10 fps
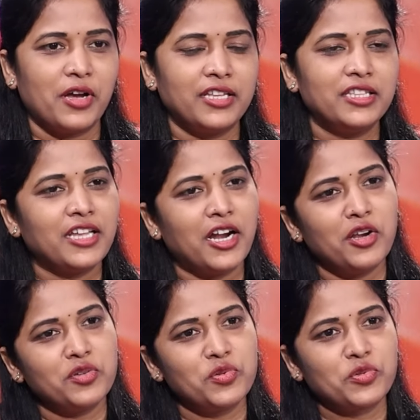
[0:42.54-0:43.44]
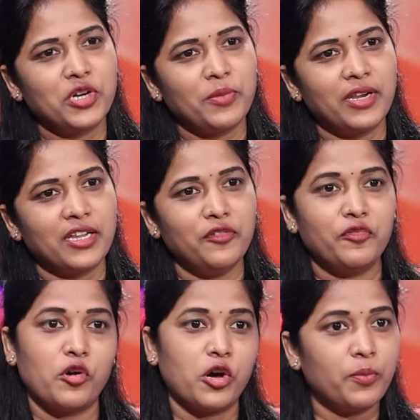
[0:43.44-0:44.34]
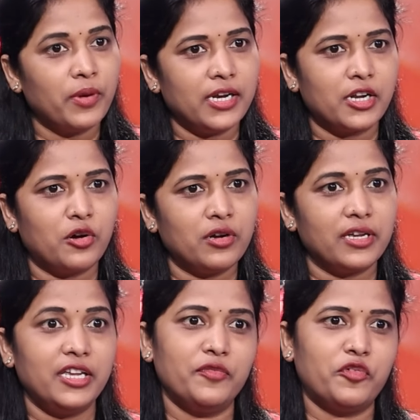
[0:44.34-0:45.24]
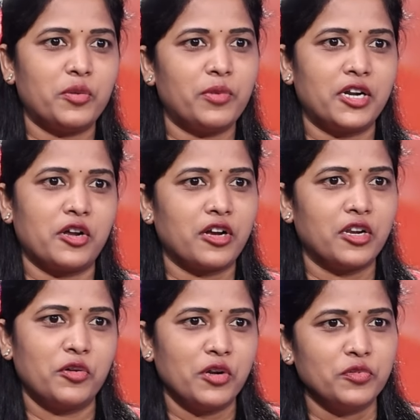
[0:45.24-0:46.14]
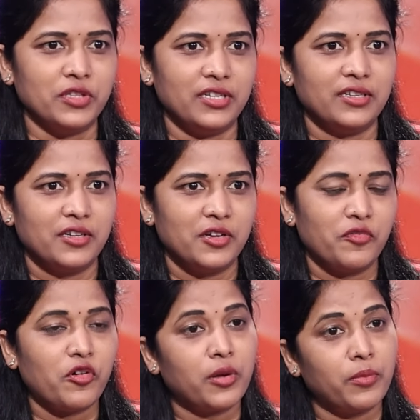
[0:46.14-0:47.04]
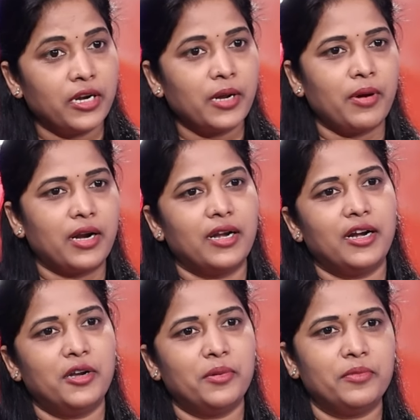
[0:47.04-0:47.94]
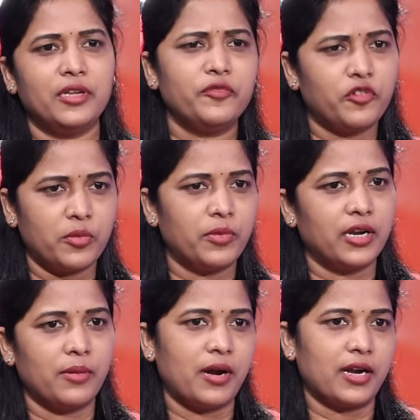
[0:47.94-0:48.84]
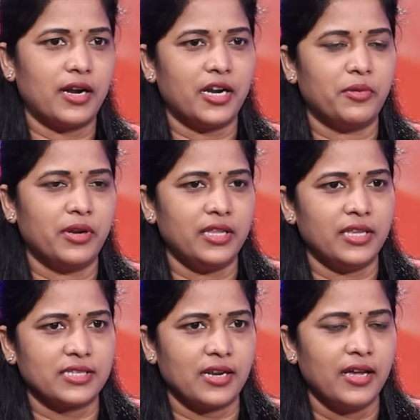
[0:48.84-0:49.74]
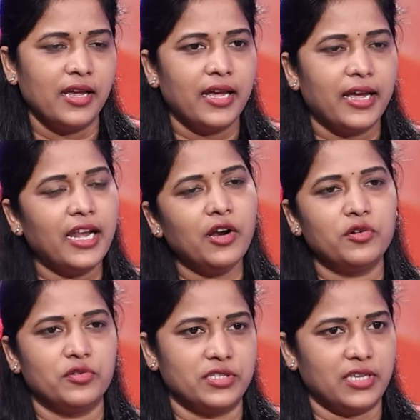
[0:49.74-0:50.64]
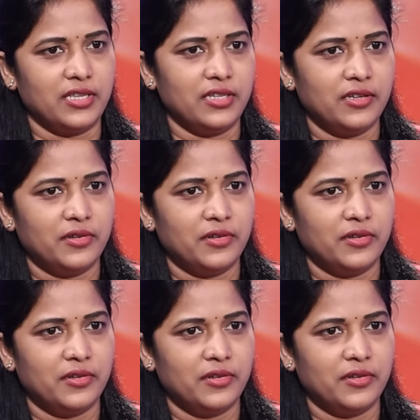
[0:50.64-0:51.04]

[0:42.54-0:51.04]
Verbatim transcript: అయితే దాంట్లో చూసుకుంటే మనకి ఫార్మల్ టాక్ ఇన్ఫార్మల్ టాక్ అని కూడా ఉంది ఫార్మల్గా మాట్లాడడం ఇన్ఫార్మల్గా మాట్లాడడం అనేది అసలు ఎలా ఉంటుంది సార్ అది